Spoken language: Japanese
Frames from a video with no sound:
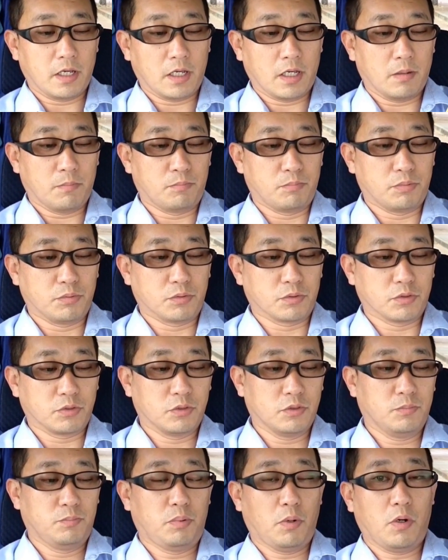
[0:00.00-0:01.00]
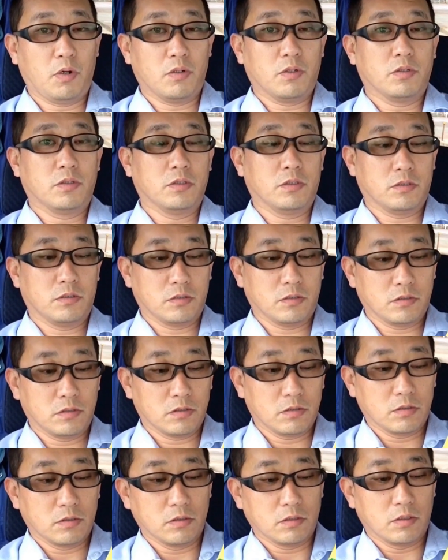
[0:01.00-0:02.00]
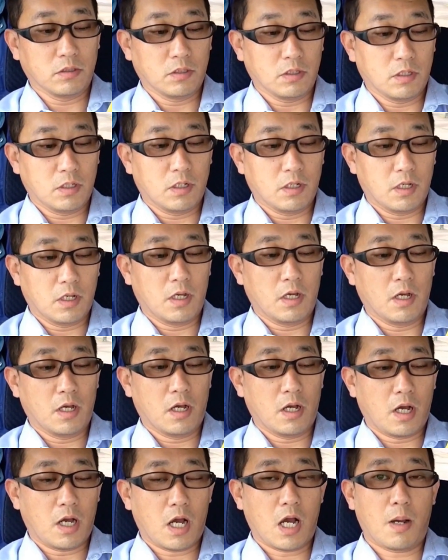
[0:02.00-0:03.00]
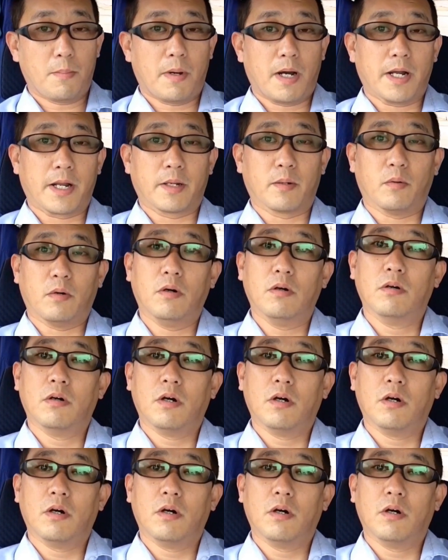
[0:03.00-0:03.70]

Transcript: えブルボンアマレロ、